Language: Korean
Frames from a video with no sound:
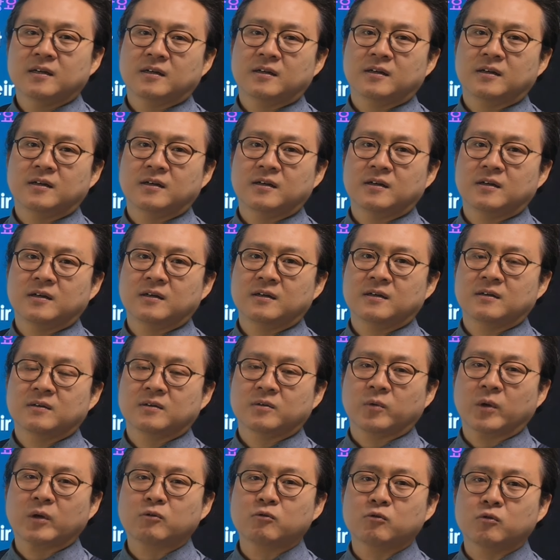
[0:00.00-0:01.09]
어,
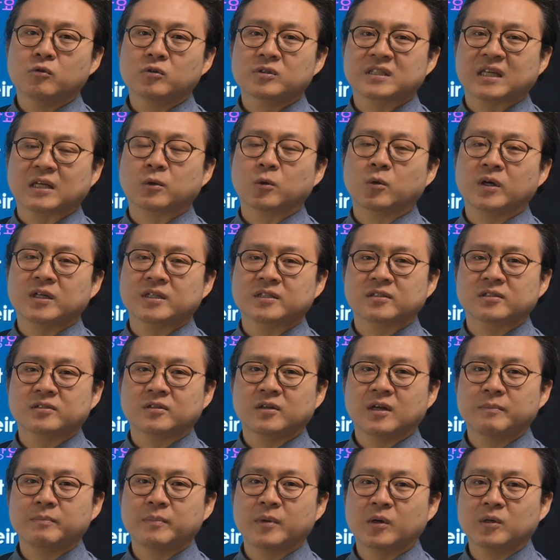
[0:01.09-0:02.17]
외국 자료가
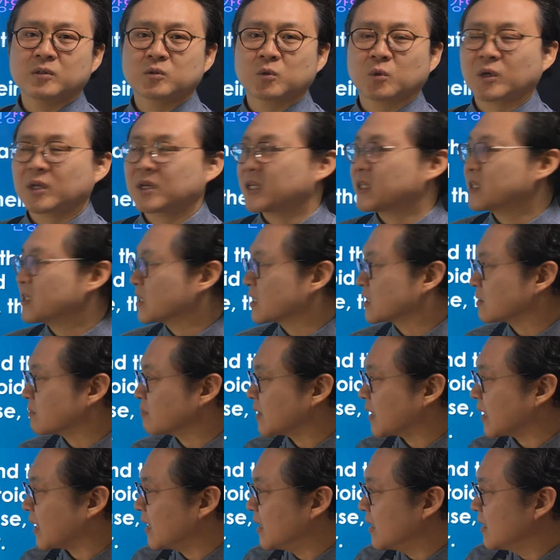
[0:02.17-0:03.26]
있어서 한번 소개를
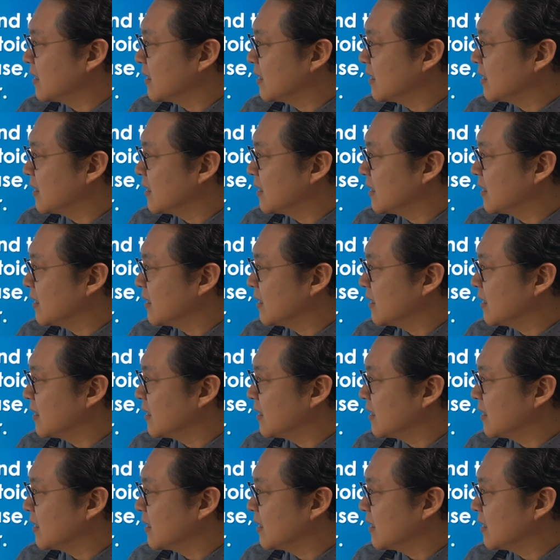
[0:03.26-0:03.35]
해드리겠습니다